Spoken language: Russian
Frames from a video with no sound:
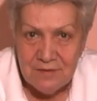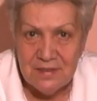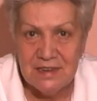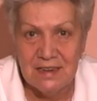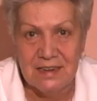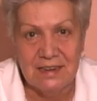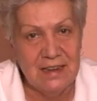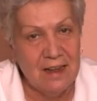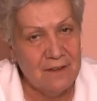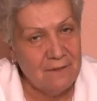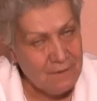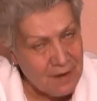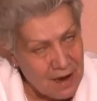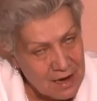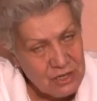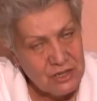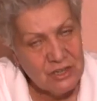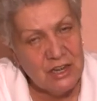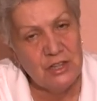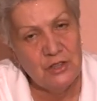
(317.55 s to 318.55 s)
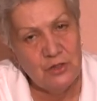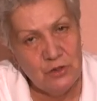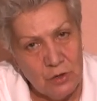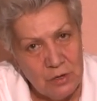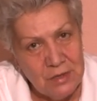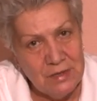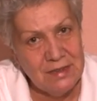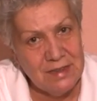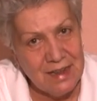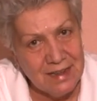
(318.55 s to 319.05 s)
Всегда ваша
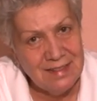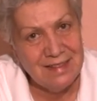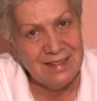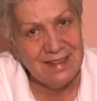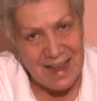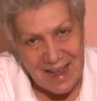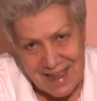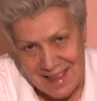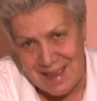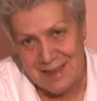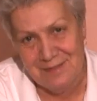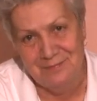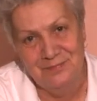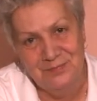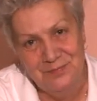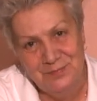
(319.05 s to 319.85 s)
тетя Таня.